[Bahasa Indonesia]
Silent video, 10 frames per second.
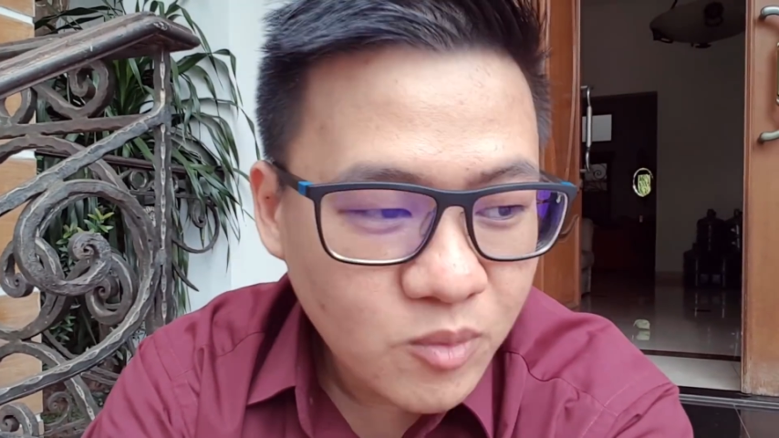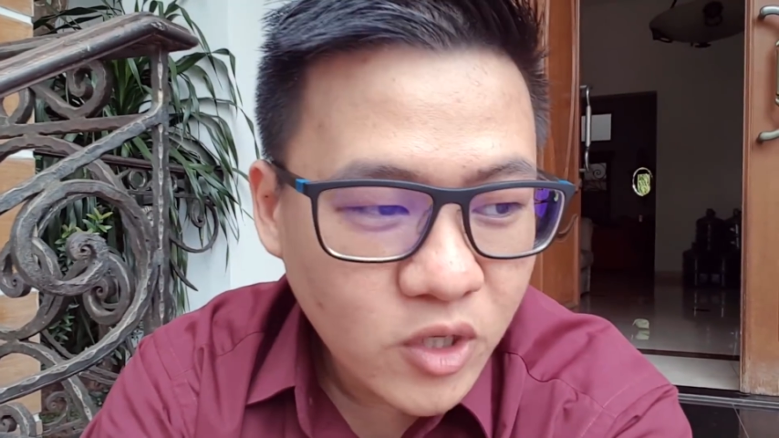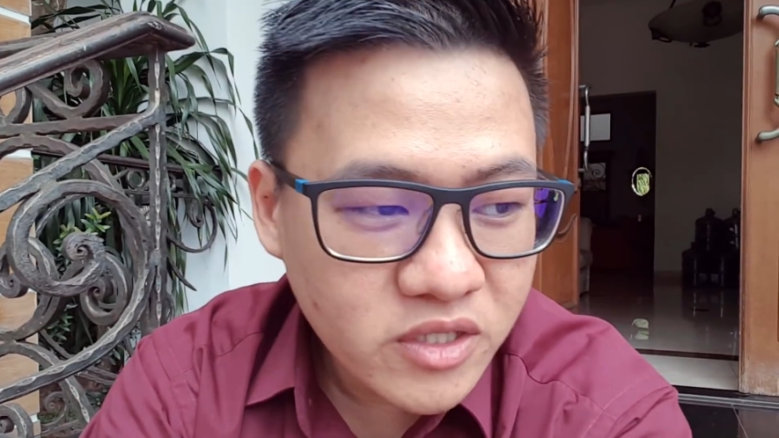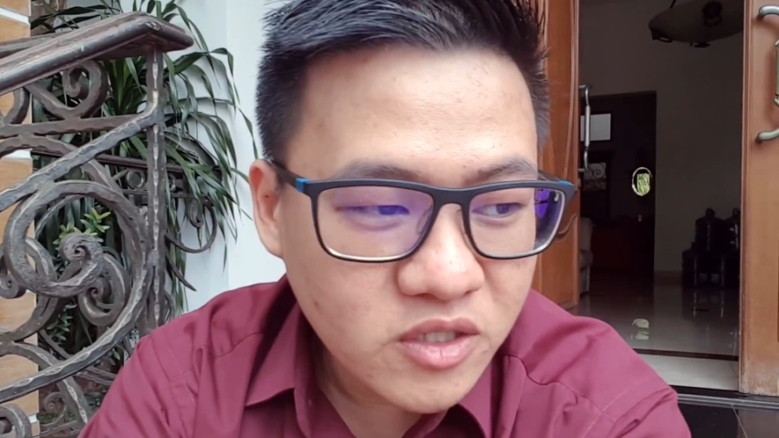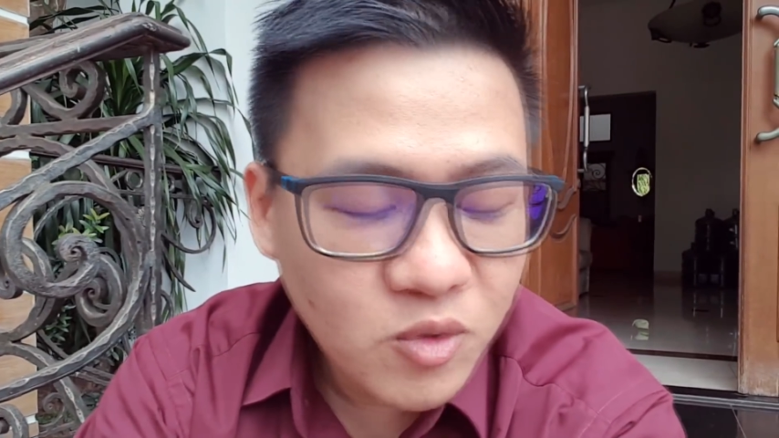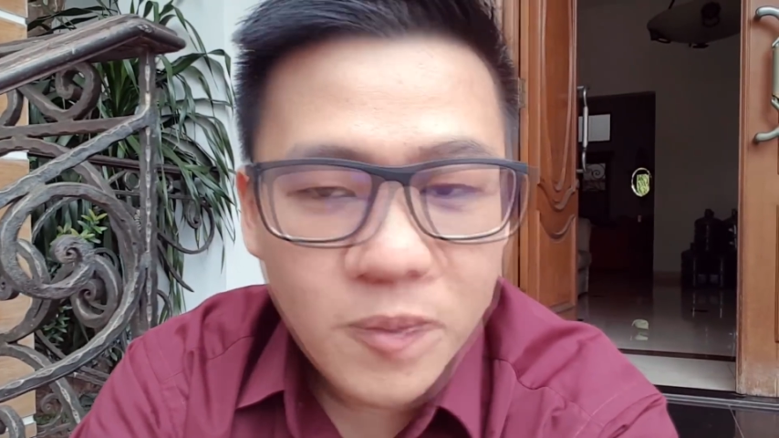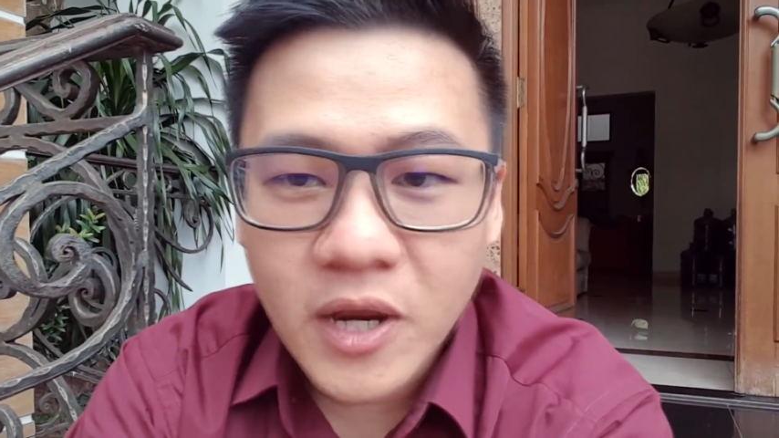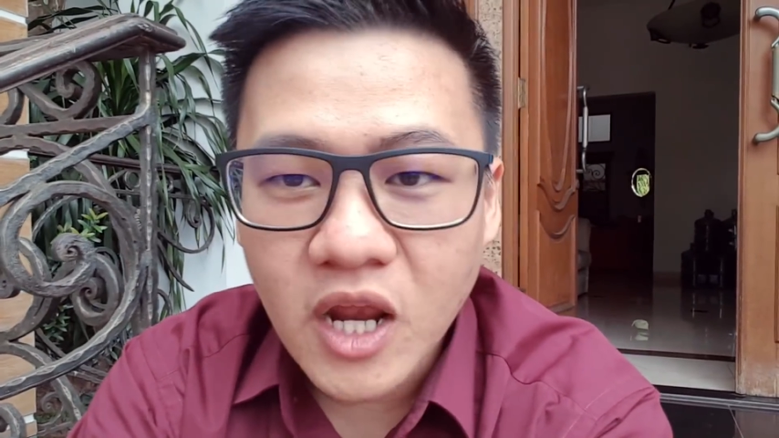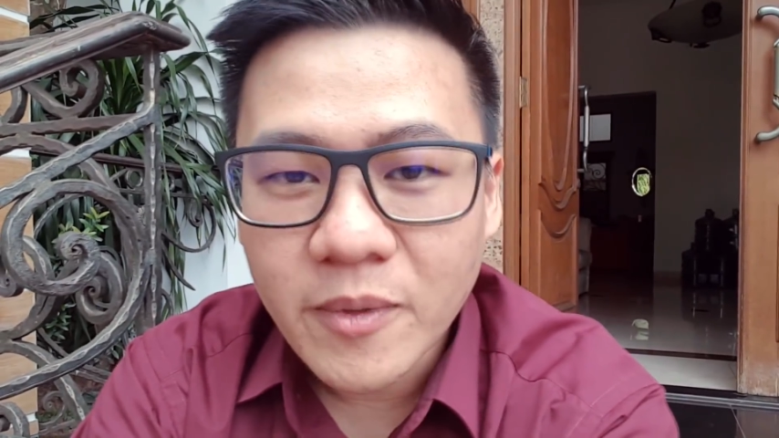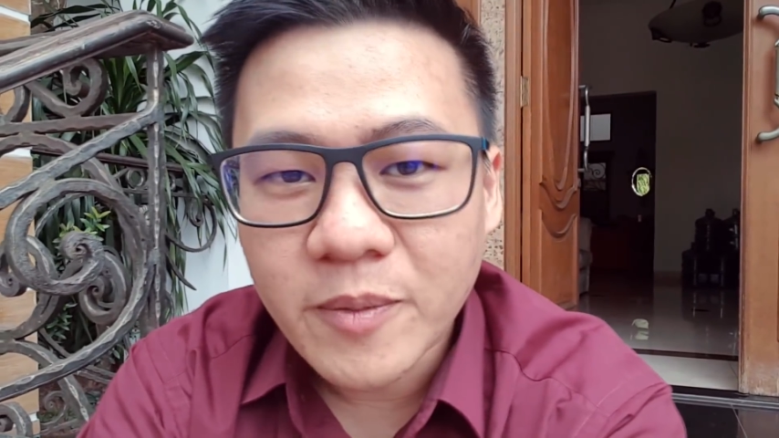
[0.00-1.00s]
buat semua
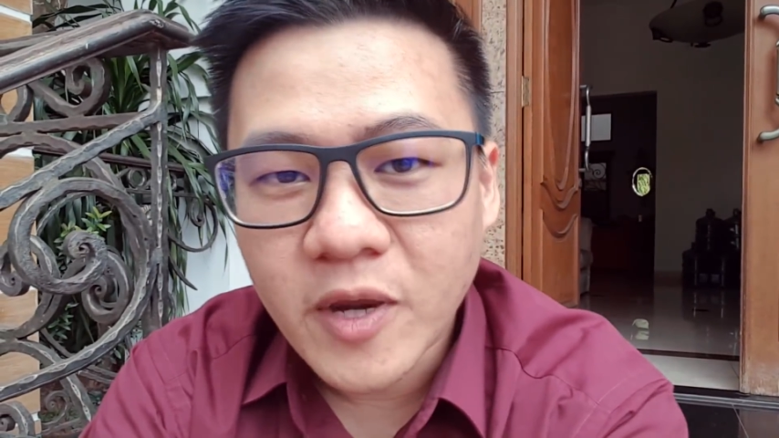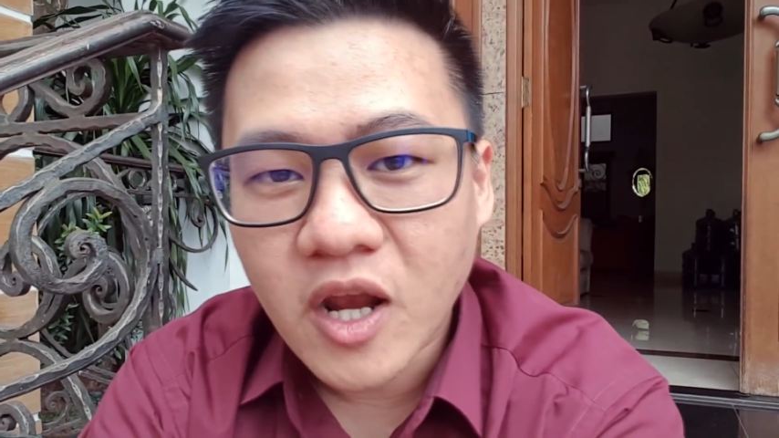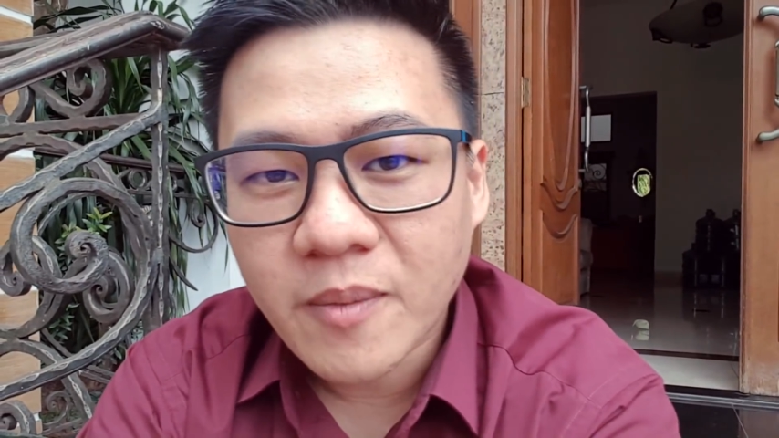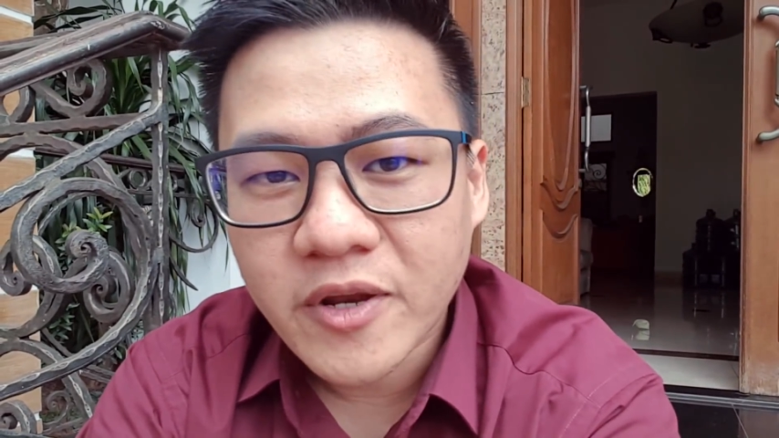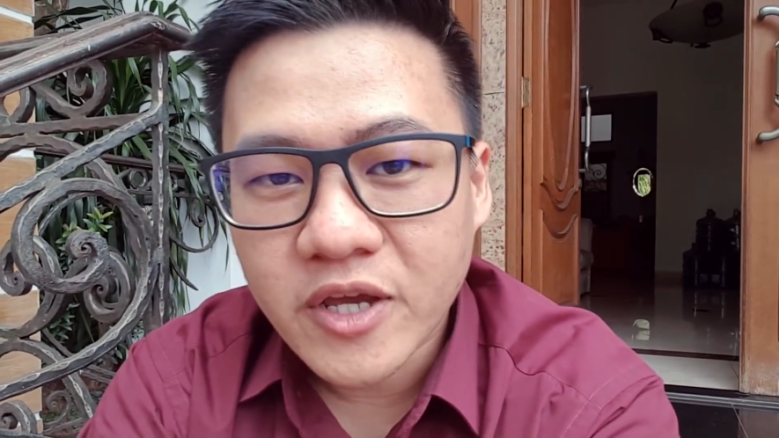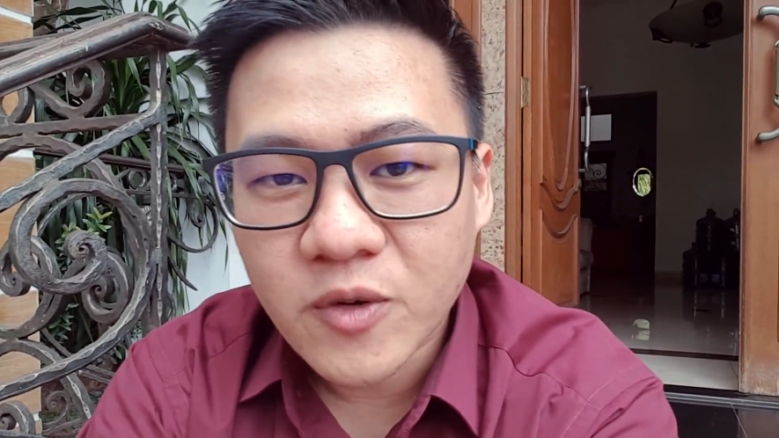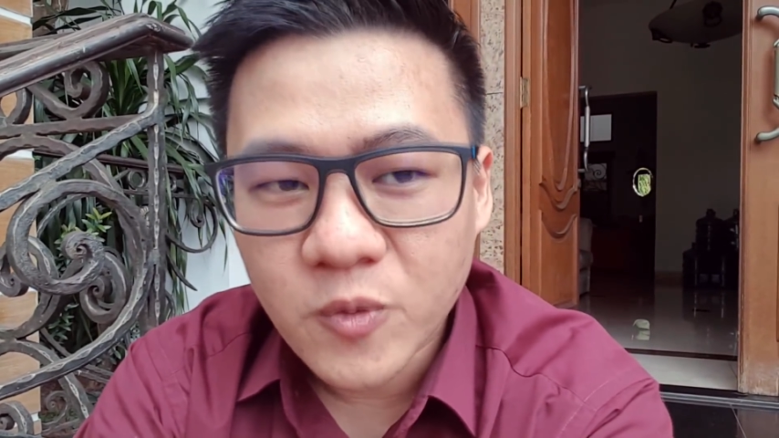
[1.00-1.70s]
pengalaman-pengalaman yang